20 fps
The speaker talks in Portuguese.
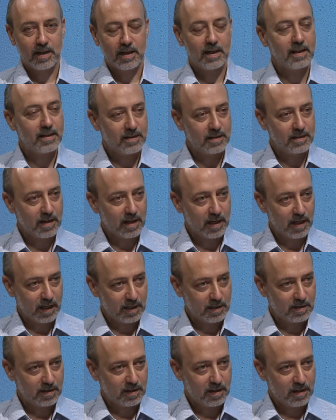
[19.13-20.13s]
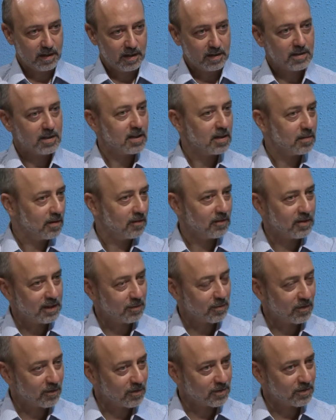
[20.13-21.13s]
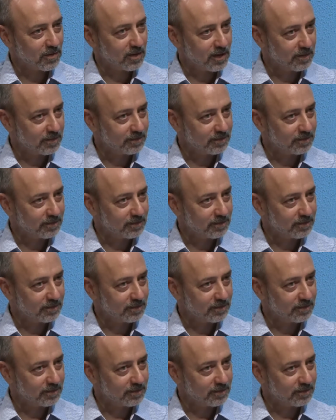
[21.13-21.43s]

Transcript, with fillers: Letícia Leite. Seja bem-vinda, professora.